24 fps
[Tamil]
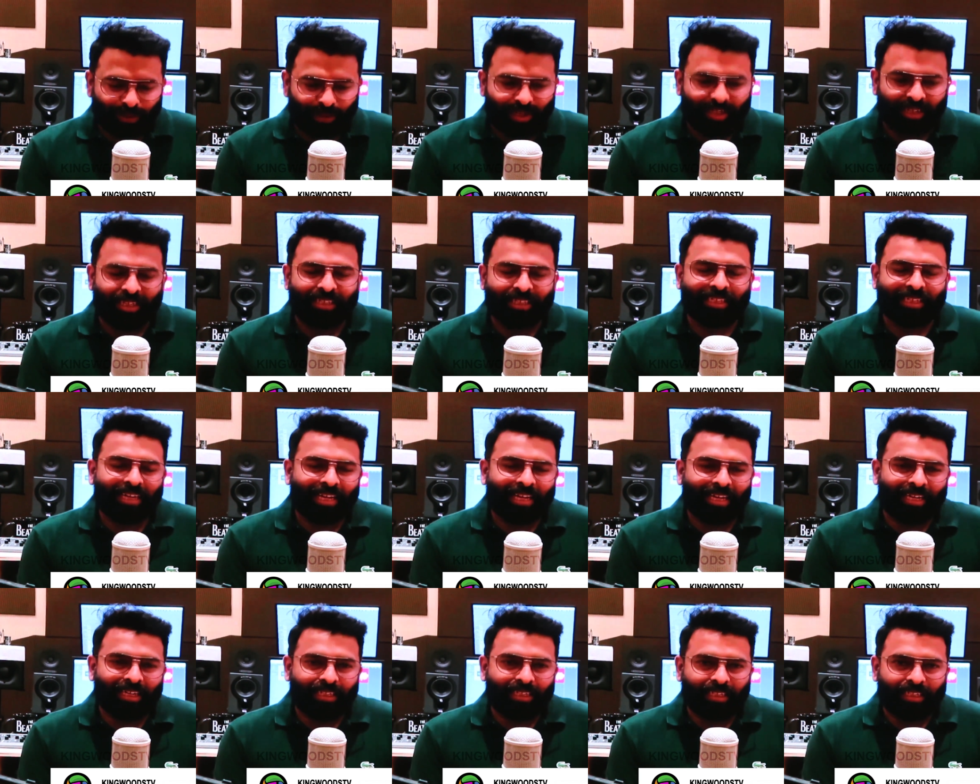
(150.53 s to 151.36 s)
ஸோ
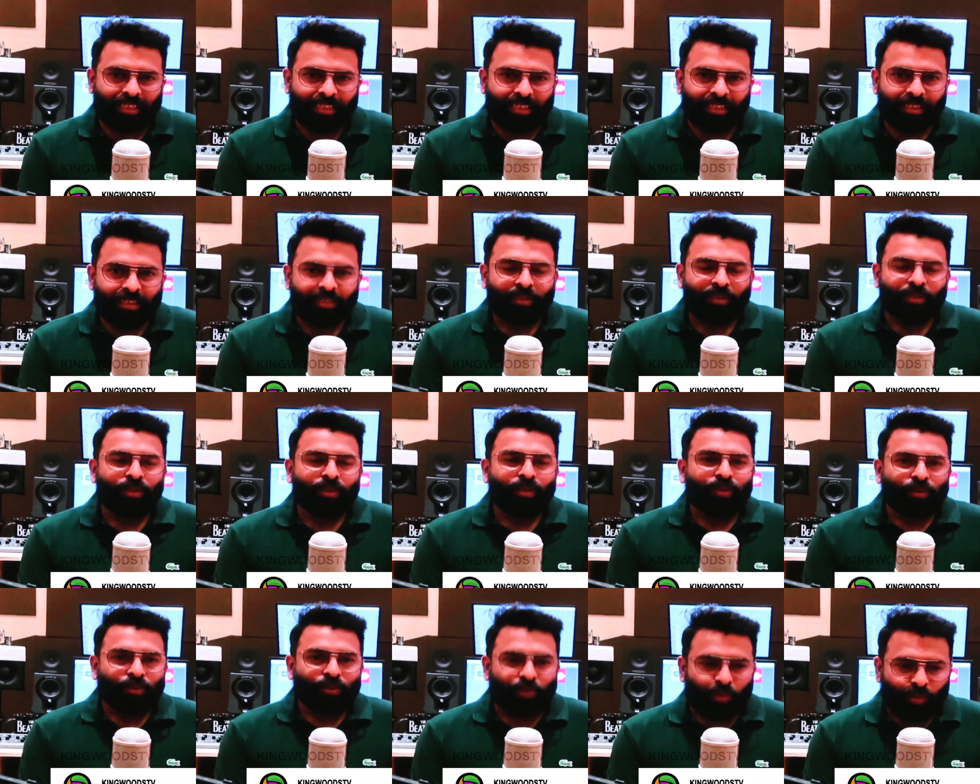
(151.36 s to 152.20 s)
கண்டிப்பாக இந்த
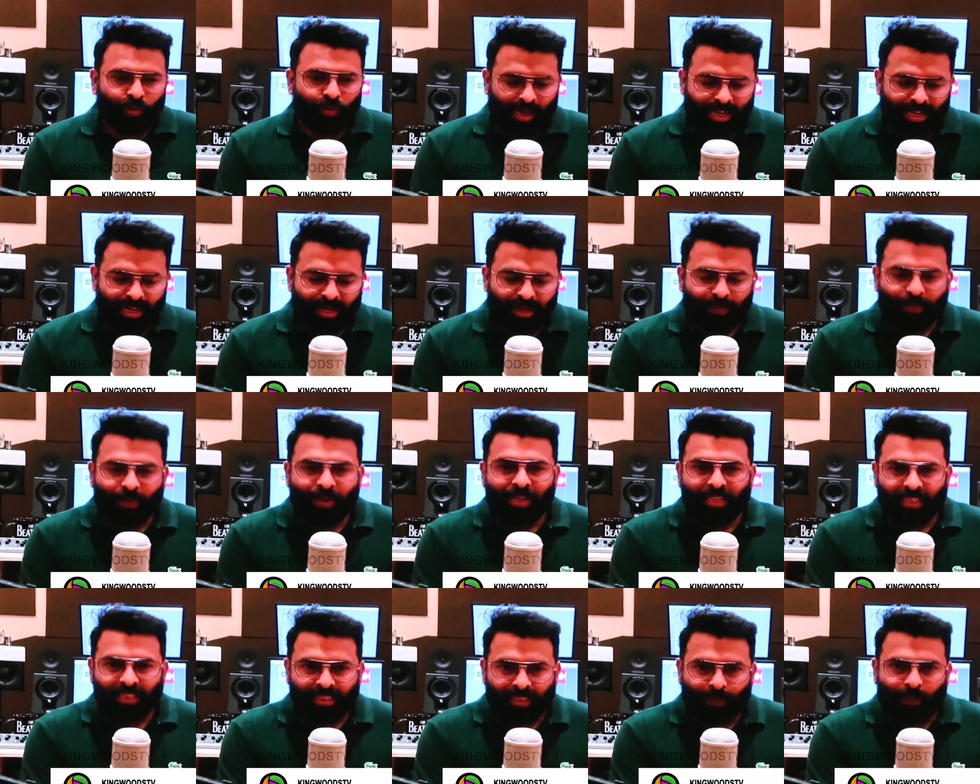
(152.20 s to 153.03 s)
படத்தை வந்து
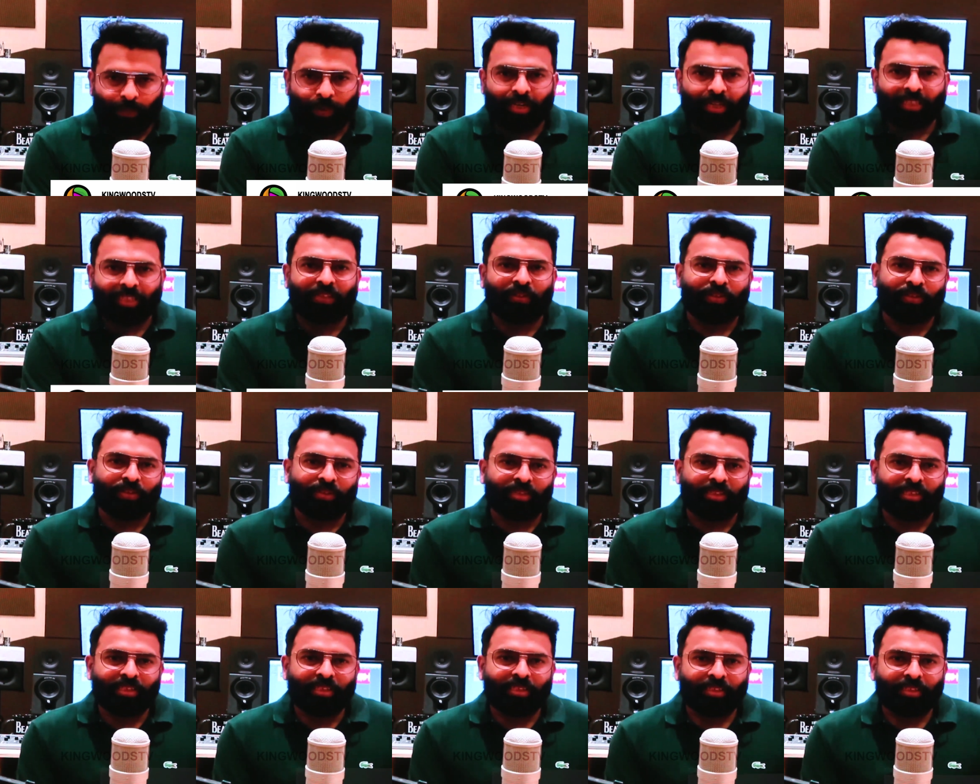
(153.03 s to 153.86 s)
தியேட்டரில்
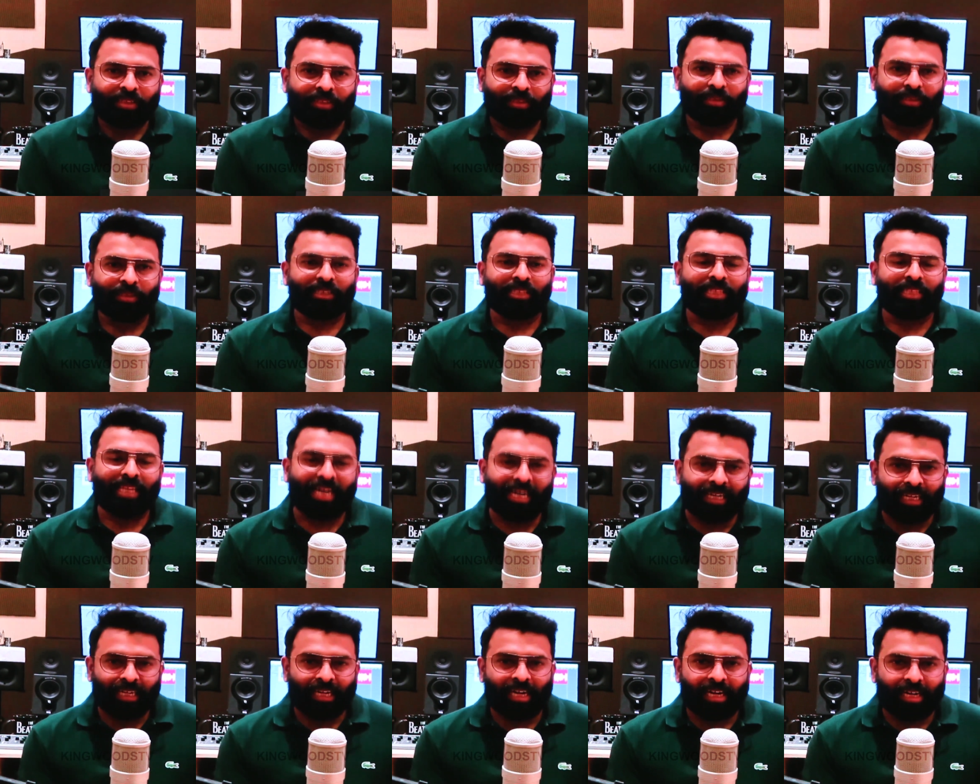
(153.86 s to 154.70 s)
கண்டிப்பாக பார்க்கணும்
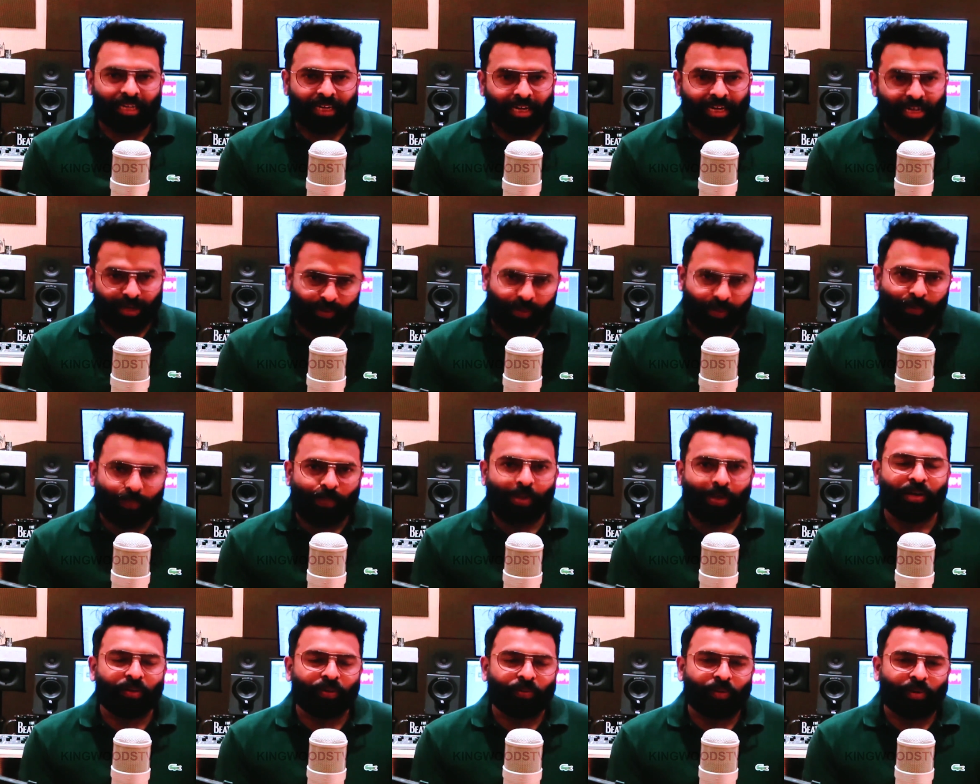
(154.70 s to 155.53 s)
எல்லோரும்
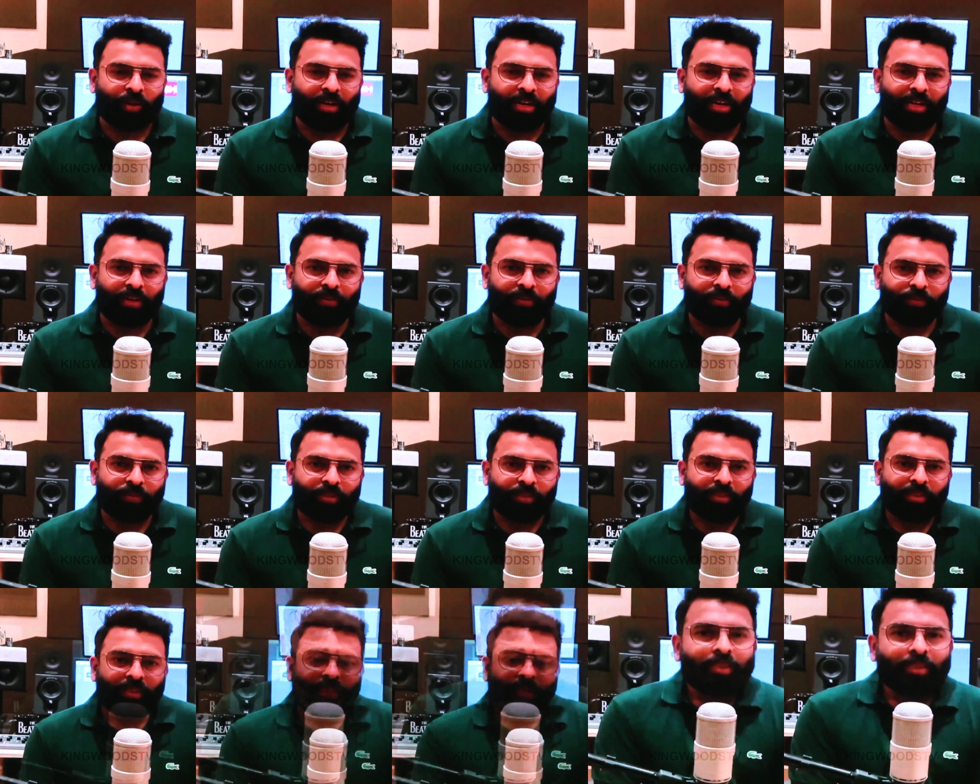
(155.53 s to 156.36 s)
சர்வசுந்தரமோட
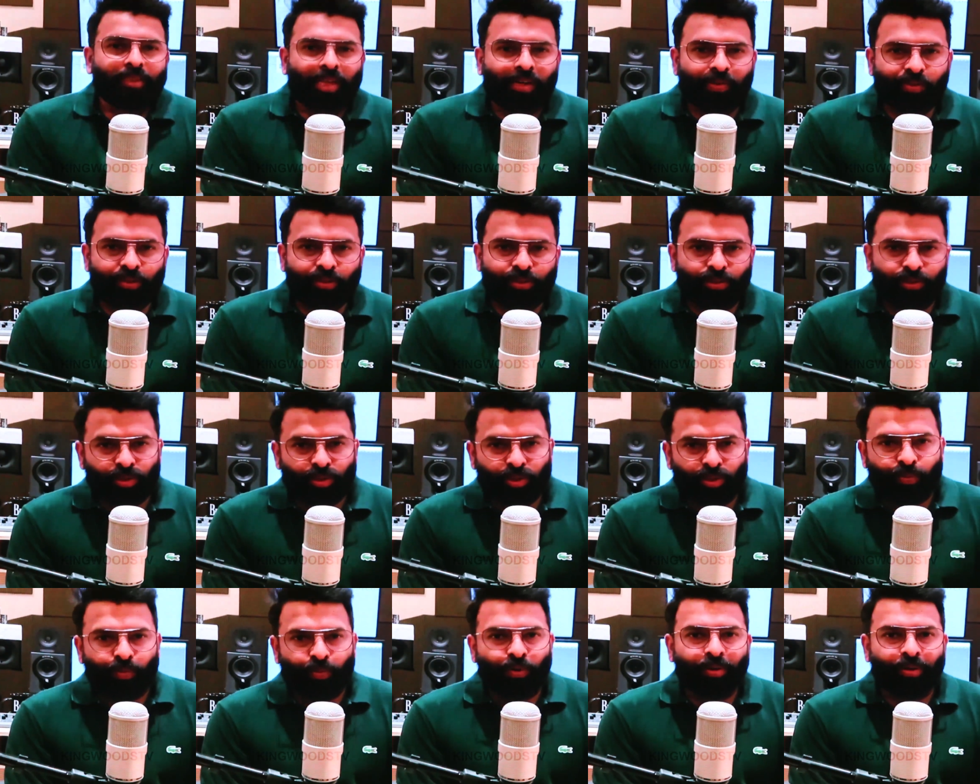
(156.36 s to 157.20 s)
மியூசிக்கில் ஒர்க் பண்ணும்போது
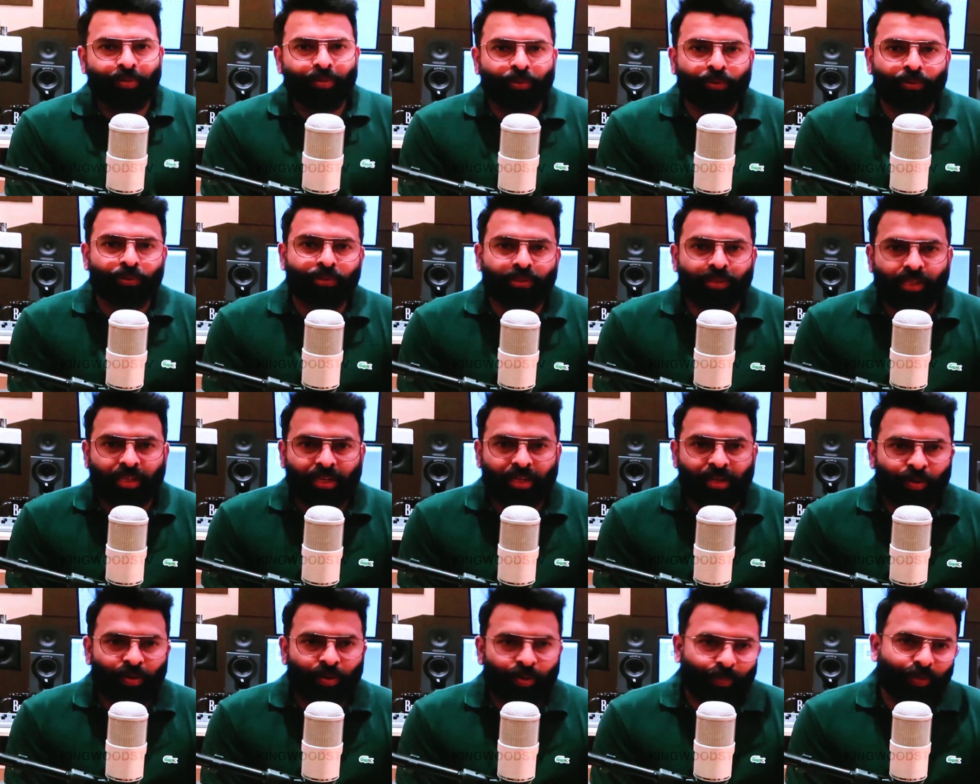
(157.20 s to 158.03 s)
uh,
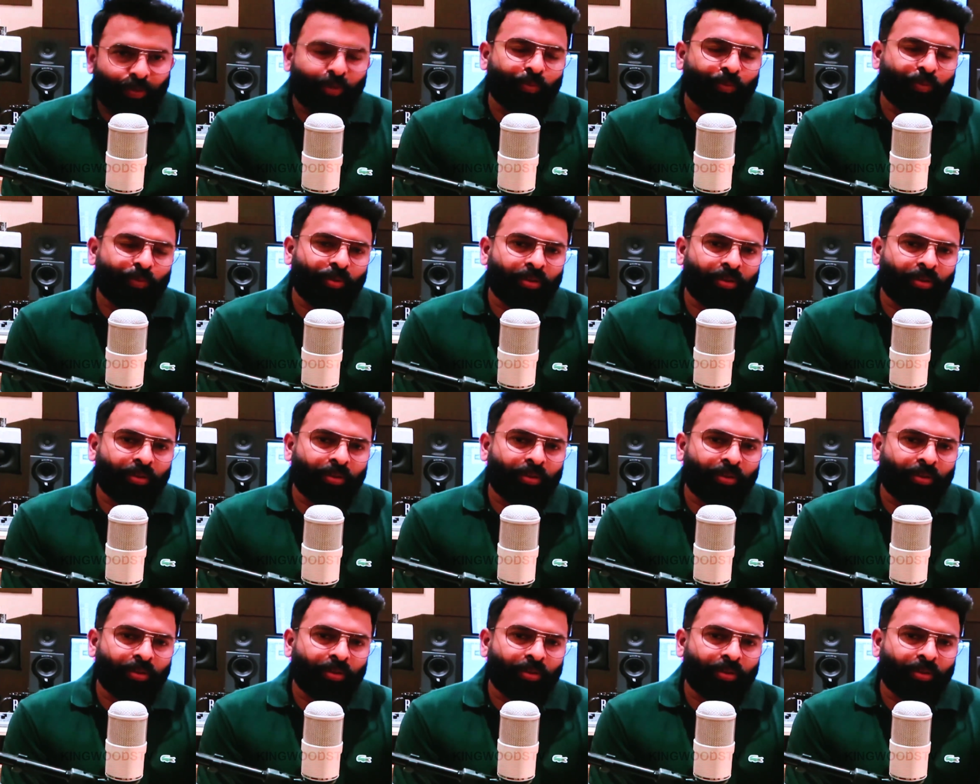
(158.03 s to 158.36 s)
எனக்கு வந்து